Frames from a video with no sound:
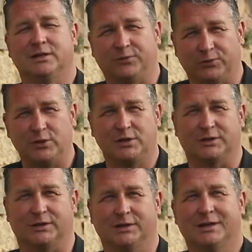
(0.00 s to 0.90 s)
die
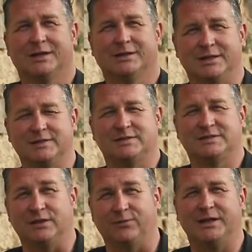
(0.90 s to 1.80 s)
Früchte
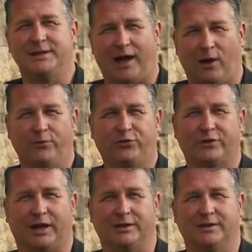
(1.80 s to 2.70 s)
dieses zivilen
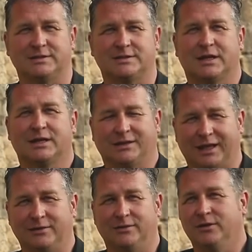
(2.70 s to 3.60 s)
Aufstandes,
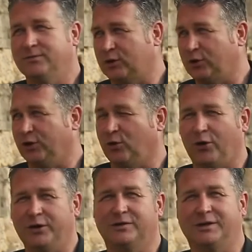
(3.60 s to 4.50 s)
denn wir können
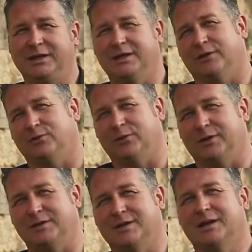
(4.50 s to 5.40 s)
heute hier
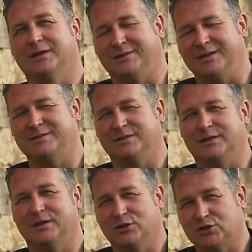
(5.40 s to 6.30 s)
natürlich
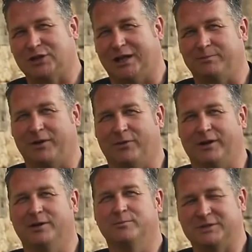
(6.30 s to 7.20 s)
diese
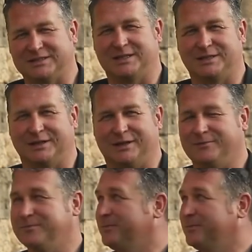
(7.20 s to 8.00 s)
Stadtmauer besichtigen.